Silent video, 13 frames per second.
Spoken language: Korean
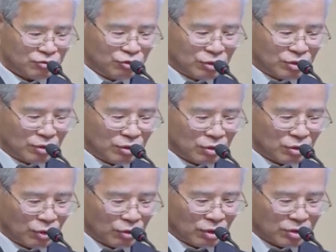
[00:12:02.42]

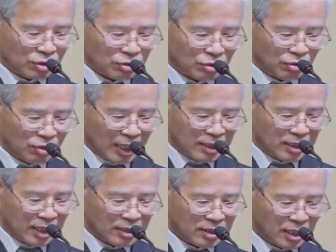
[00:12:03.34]
육적으로 도덕적으로
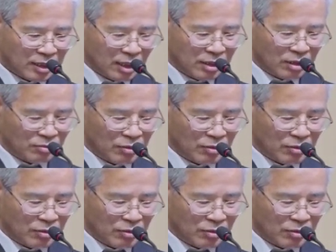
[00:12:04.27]
안전한 상태를